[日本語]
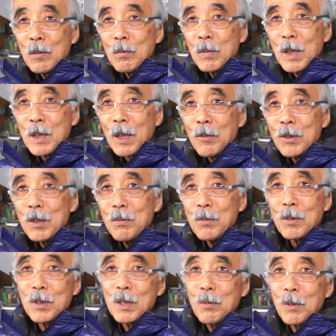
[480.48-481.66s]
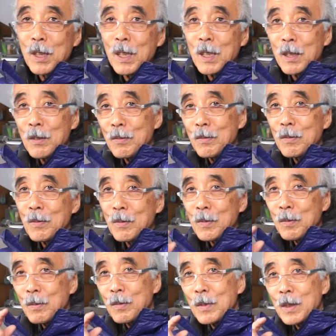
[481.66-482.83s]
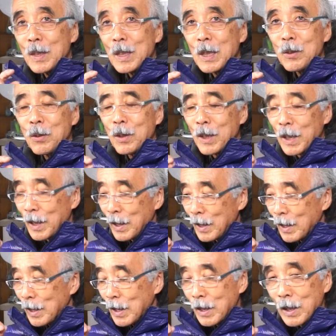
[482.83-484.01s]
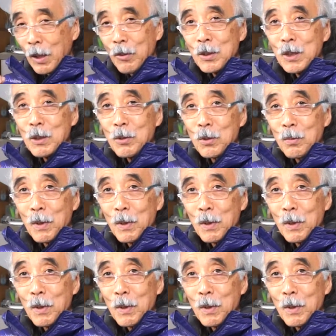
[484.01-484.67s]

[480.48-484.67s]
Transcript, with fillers: まあ楽しむといってもね何て言うかな楽しいこと